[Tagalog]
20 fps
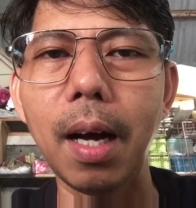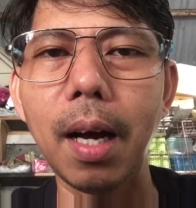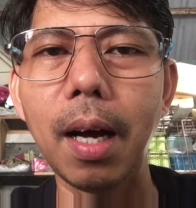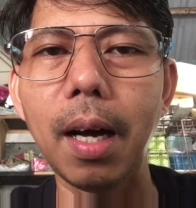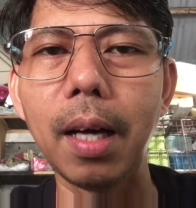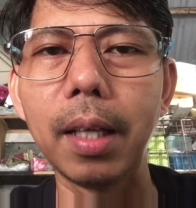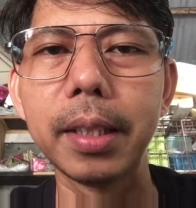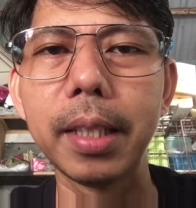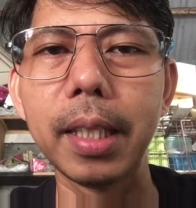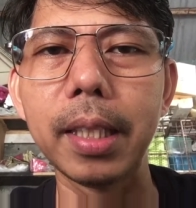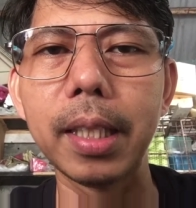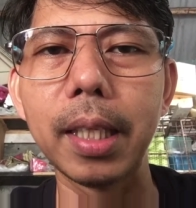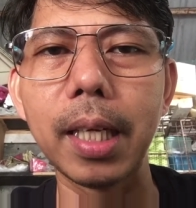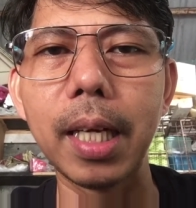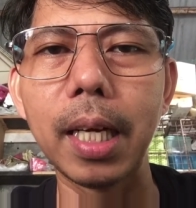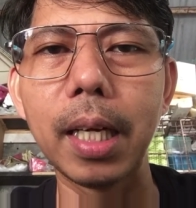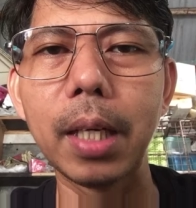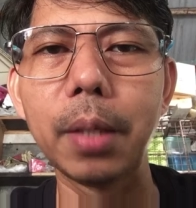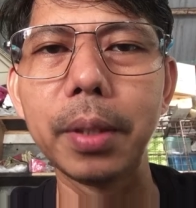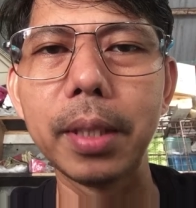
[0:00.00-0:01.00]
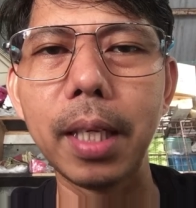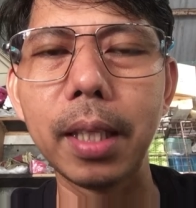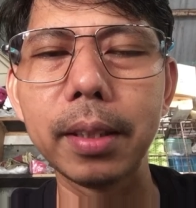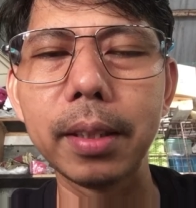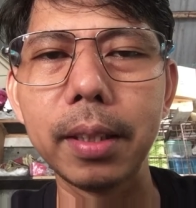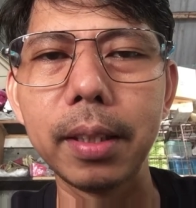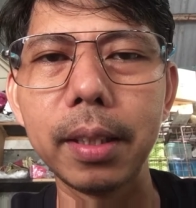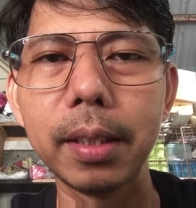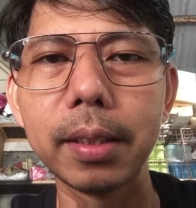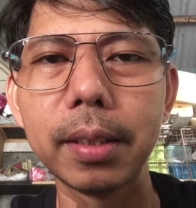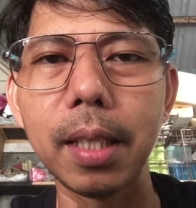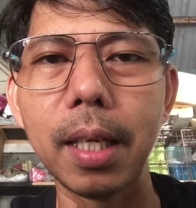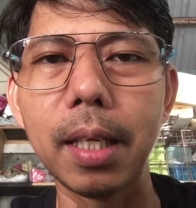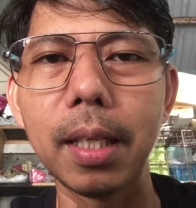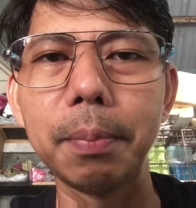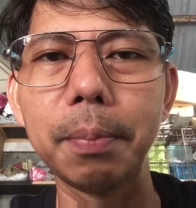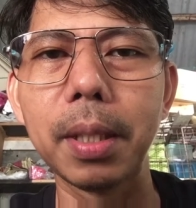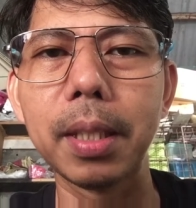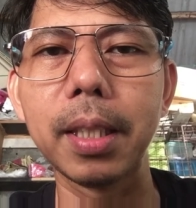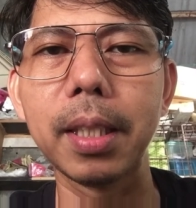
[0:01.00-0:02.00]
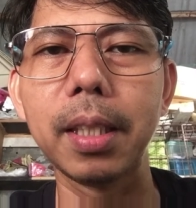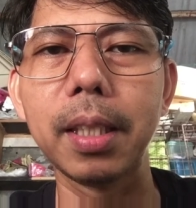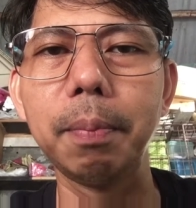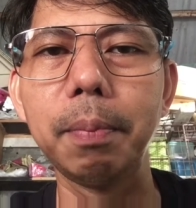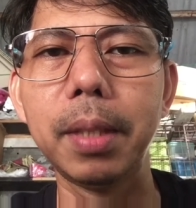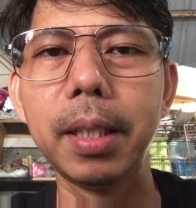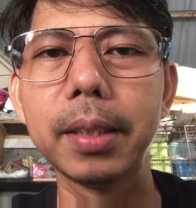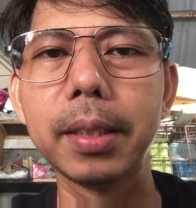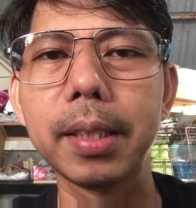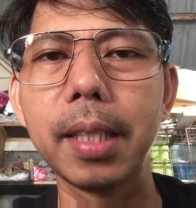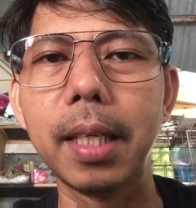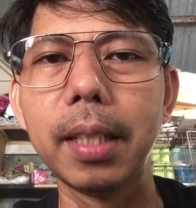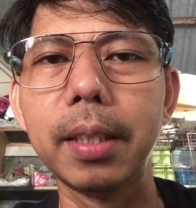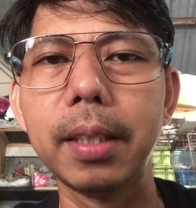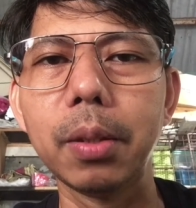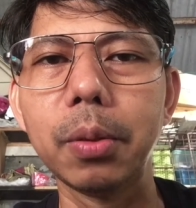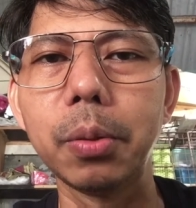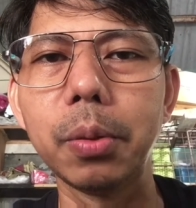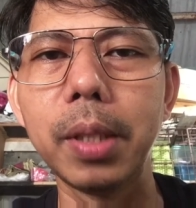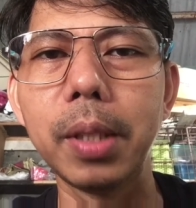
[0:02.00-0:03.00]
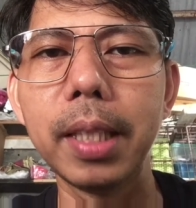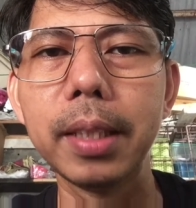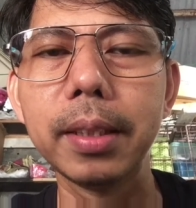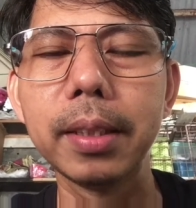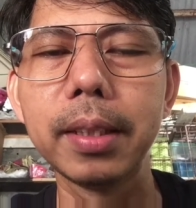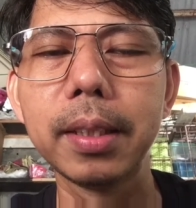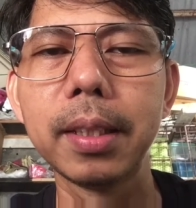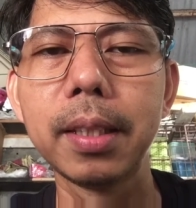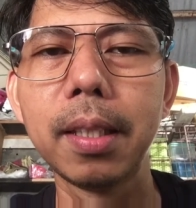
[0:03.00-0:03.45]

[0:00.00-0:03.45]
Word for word: uh, and then ang gagawin natin is uh, magre-replace tayo ng kulan